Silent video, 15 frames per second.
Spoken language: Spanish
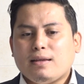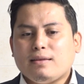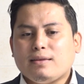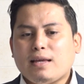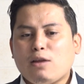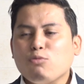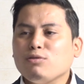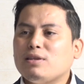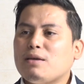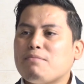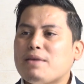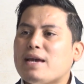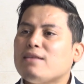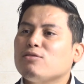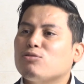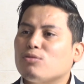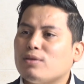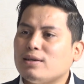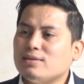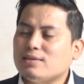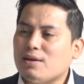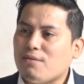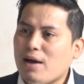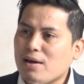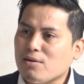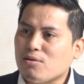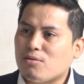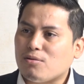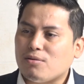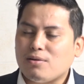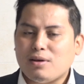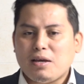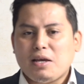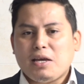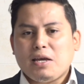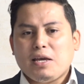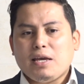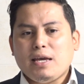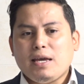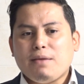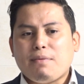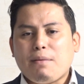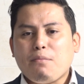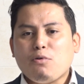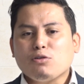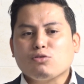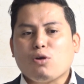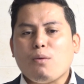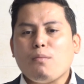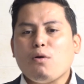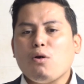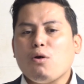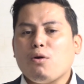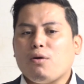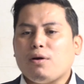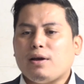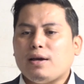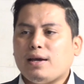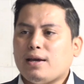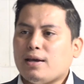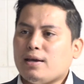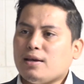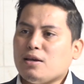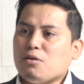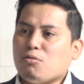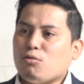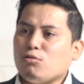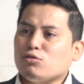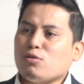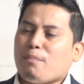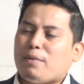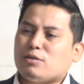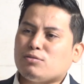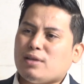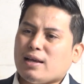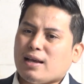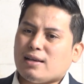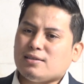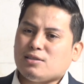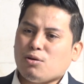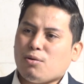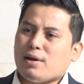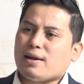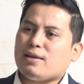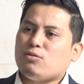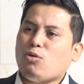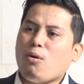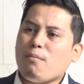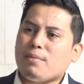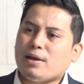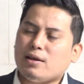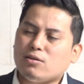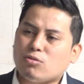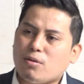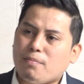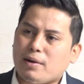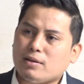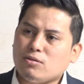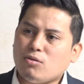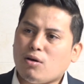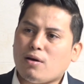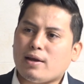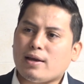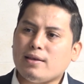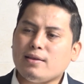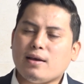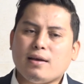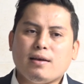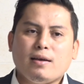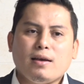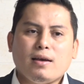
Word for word: del hundimiento de este barco. Y vemos como eh, incluso personas que han sido de renombre dentro del Partido de Arena,